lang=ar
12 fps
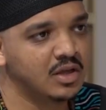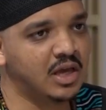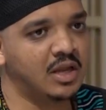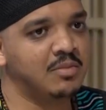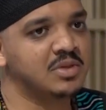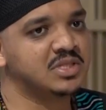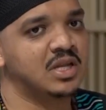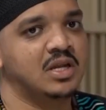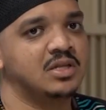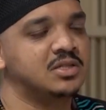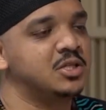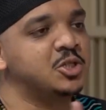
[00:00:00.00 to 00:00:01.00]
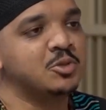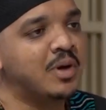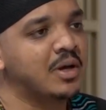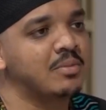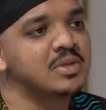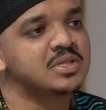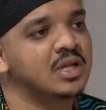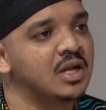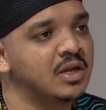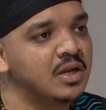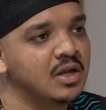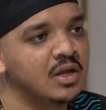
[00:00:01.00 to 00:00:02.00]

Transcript: يعني مثلا زنجبار مثلا